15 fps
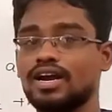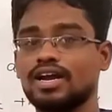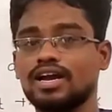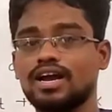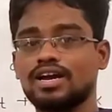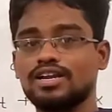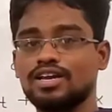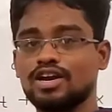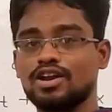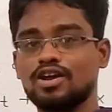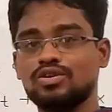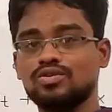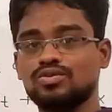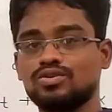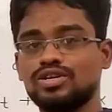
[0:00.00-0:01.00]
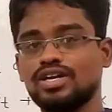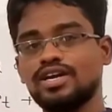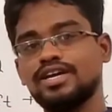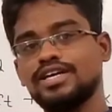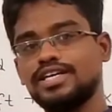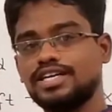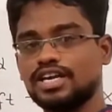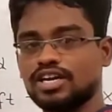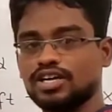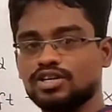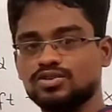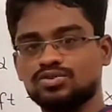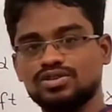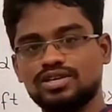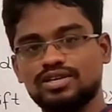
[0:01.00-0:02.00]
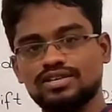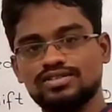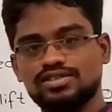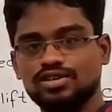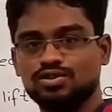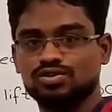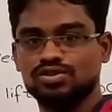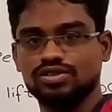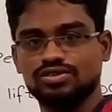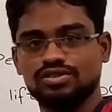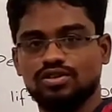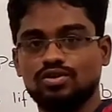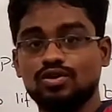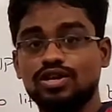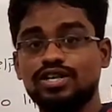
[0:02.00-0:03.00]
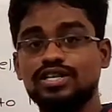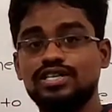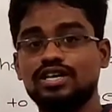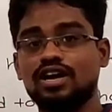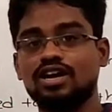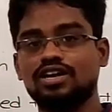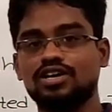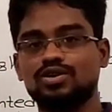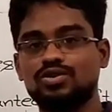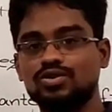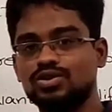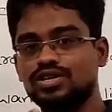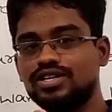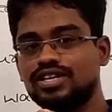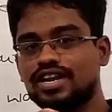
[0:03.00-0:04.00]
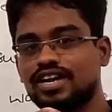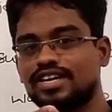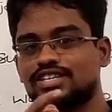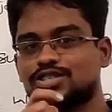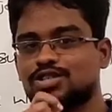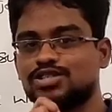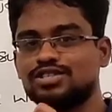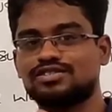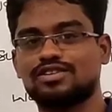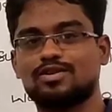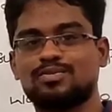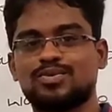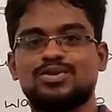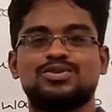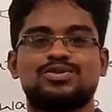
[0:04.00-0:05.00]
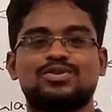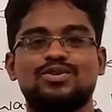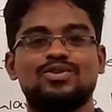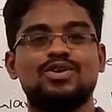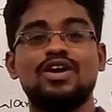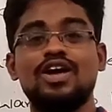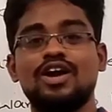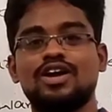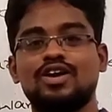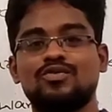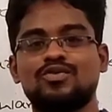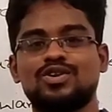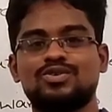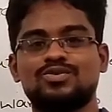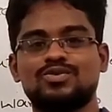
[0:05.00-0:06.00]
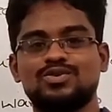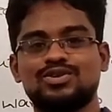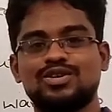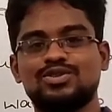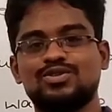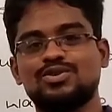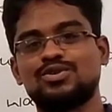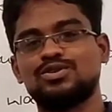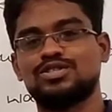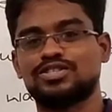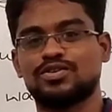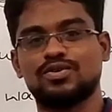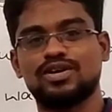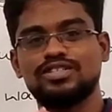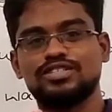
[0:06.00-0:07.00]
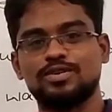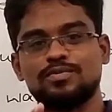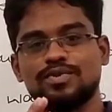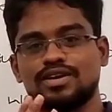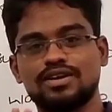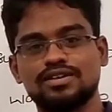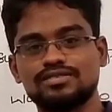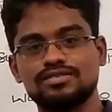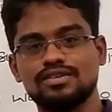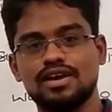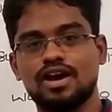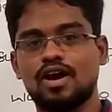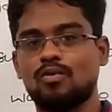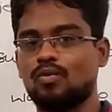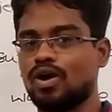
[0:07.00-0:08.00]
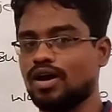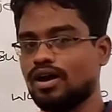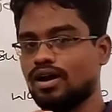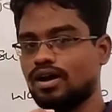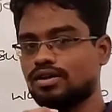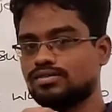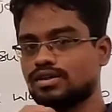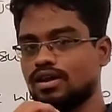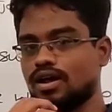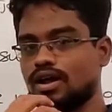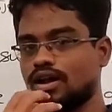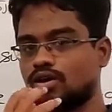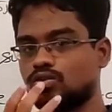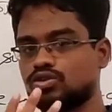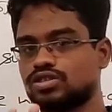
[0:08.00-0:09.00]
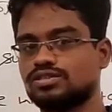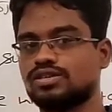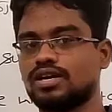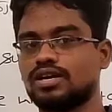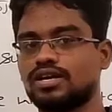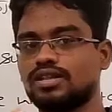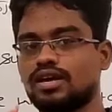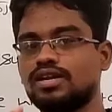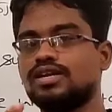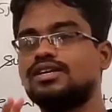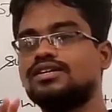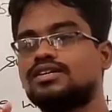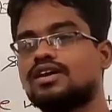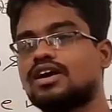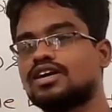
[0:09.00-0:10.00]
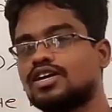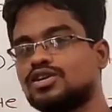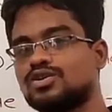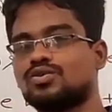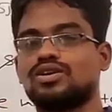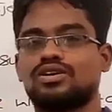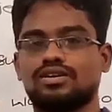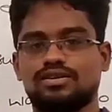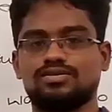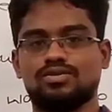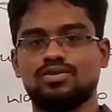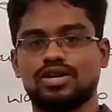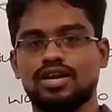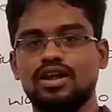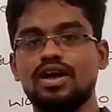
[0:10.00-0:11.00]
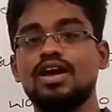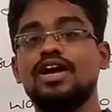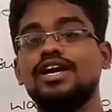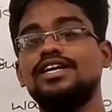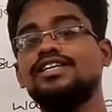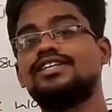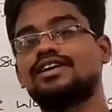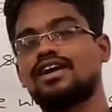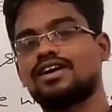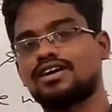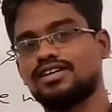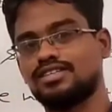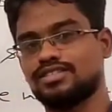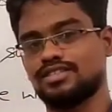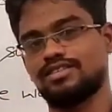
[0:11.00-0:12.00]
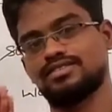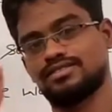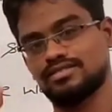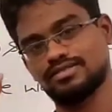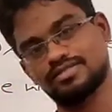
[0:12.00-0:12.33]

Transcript: అడగాలి అని అనుకుంటే ఇంట్రాగేటివ్ సెంటెన్సే యూస్ చేస్తారు ఇంట్రాగేటివ్ ఇంట్రాగేషన్ చేస్తారు పోలీసు వాళ్ళు ఎవరు నువ్వు ఎందుకు వచ్చావు అని చెప్పి ఎస్ అసలు అలా క్వశ్చన్స్ అడిగేదాన్ని ఇంట్రాగేటివ్ అంటారు ఓకేనా ఇంట్రాగేషన్